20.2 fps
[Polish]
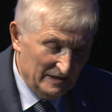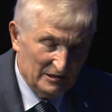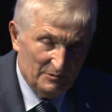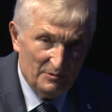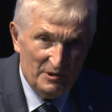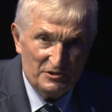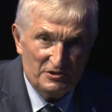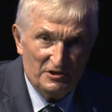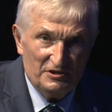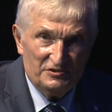
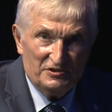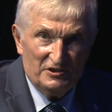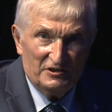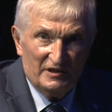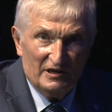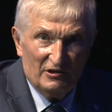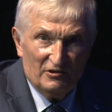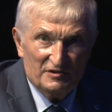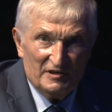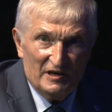wiadomo jeszcze, czy
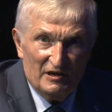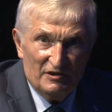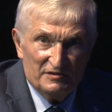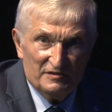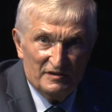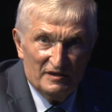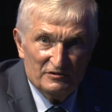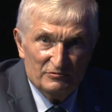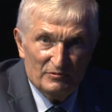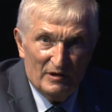tego
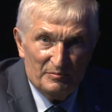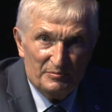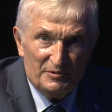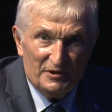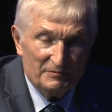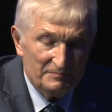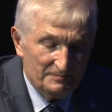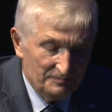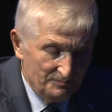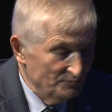zająca złapie.
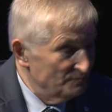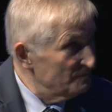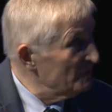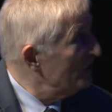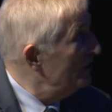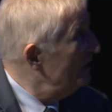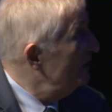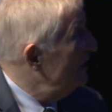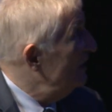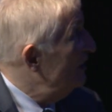
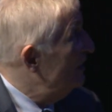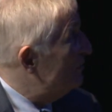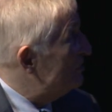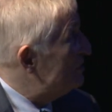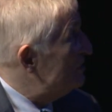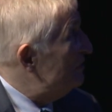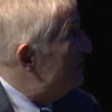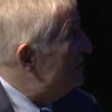Proszę